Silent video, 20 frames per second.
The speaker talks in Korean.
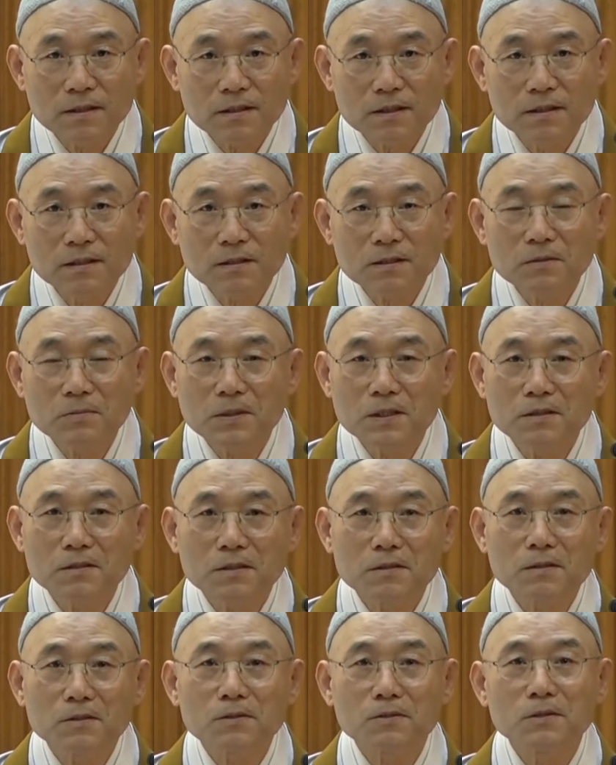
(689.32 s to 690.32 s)

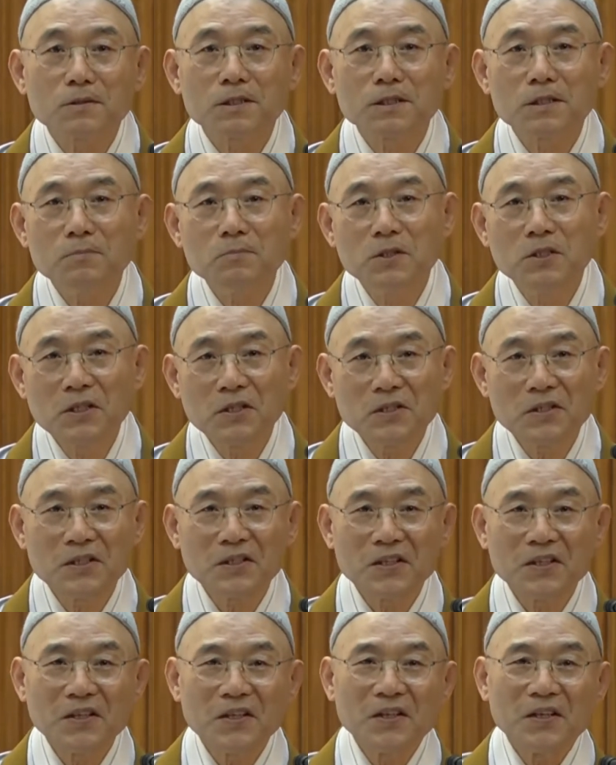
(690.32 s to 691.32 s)
그러면서 그
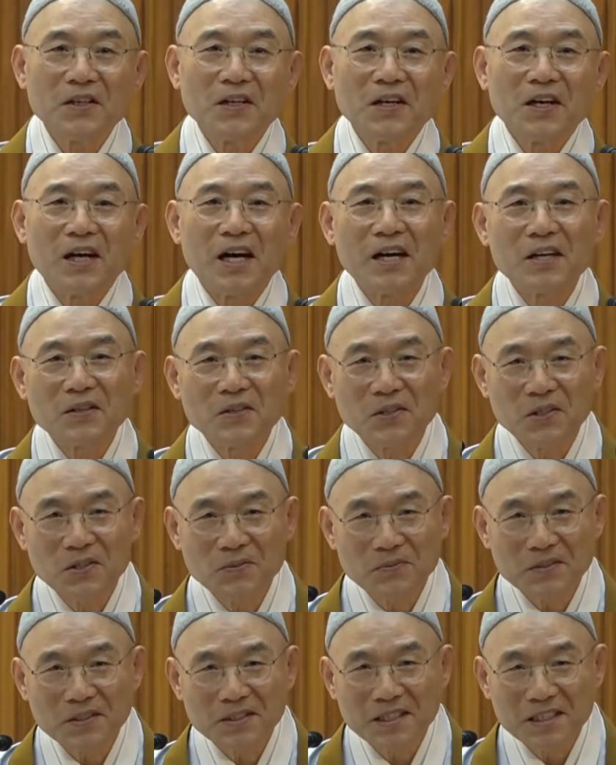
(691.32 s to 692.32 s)
심정이, 아이,
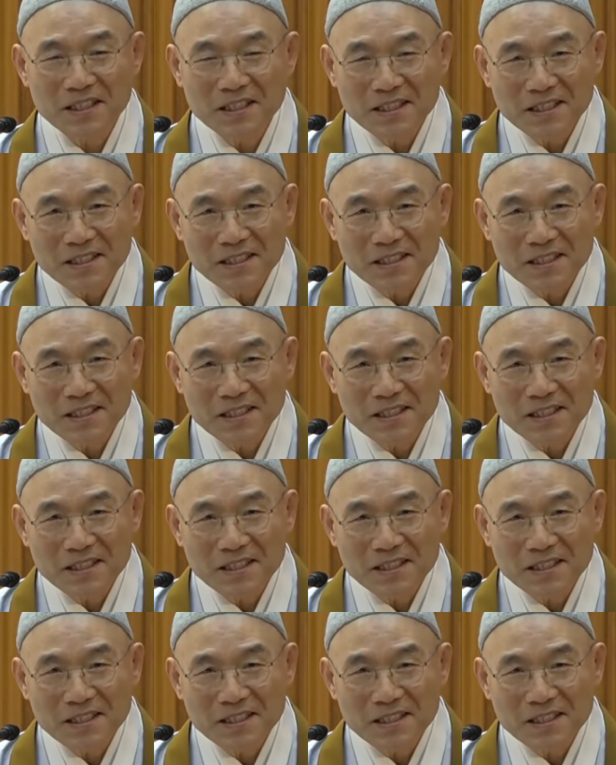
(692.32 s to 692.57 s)
그러면